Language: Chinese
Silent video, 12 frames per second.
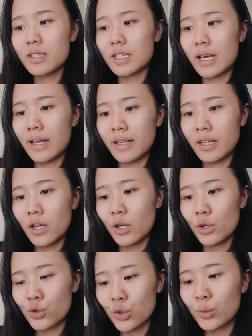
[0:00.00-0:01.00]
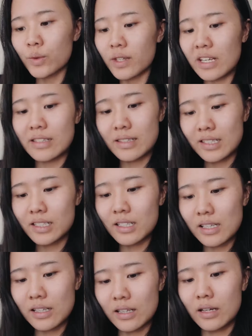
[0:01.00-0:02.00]
再重点记
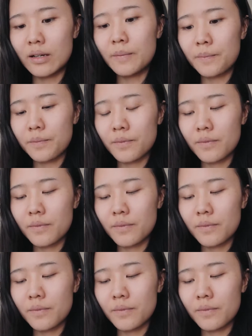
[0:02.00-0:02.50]
忆了